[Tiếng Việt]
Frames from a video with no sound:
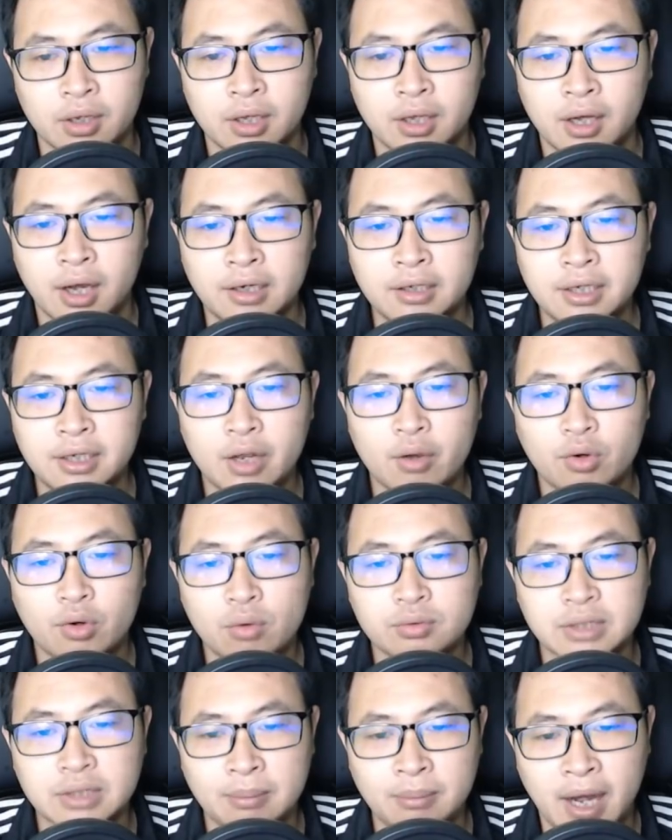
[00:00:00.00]
hắn đều
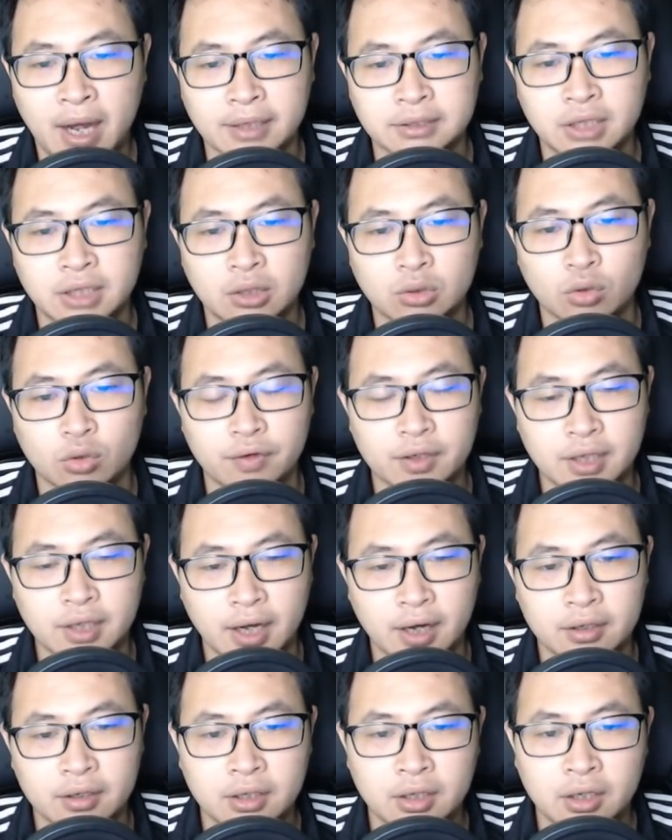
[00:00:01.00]
không dám hạ sát thủ với ta,